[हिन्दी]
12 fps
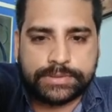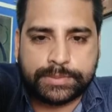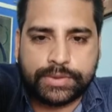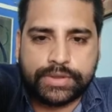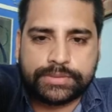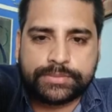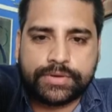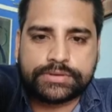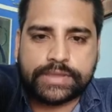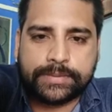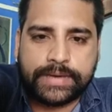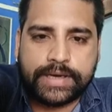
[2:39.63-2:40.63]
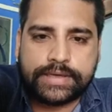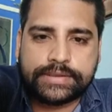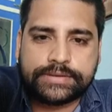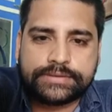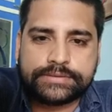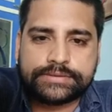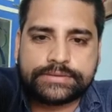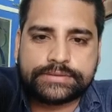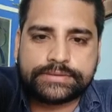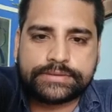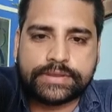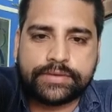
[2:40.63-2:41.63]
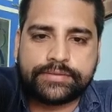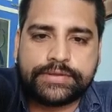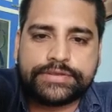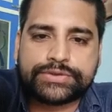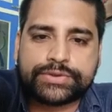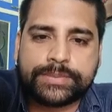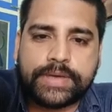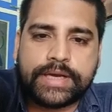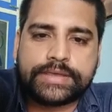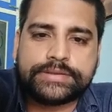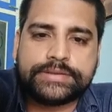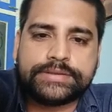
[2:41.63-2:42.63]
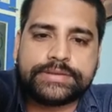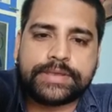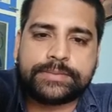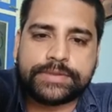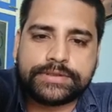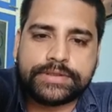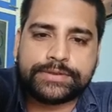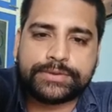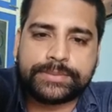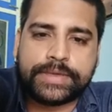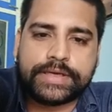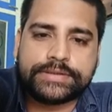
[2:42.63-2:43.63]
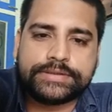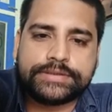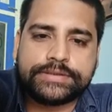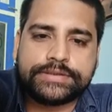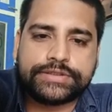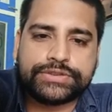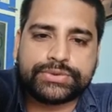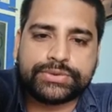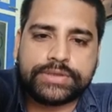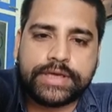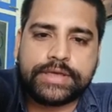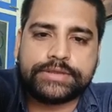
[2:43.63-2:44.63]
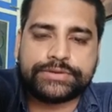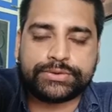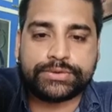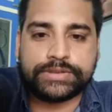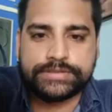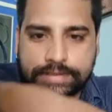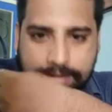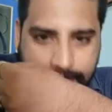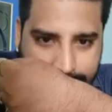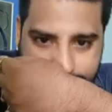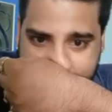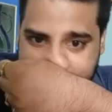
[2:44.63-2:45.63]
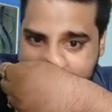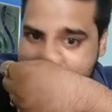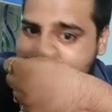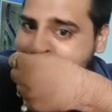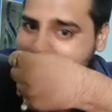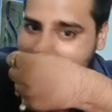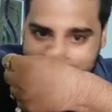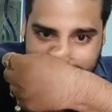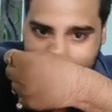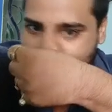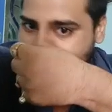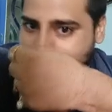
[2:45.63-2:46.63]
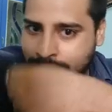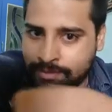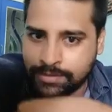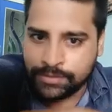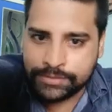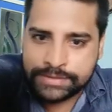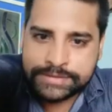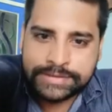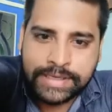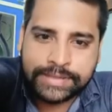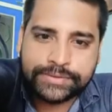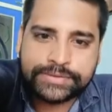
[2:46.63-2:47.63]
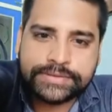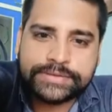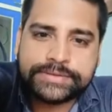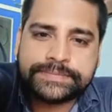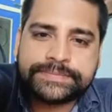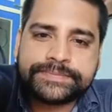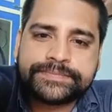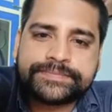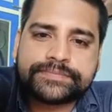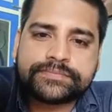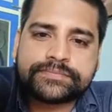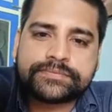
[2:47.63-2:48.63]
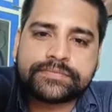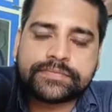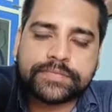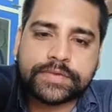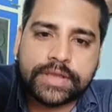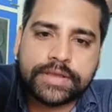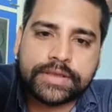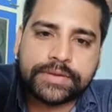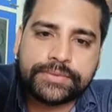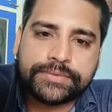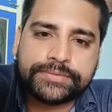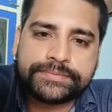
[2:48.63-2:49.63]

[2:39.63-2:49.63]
बहुत बहुत आभार अवनीश कुमार जी अमरिंदर कुमार जी नीतीश ओझा छोटे सरकार जी अवनीश यादव जी थैंक यू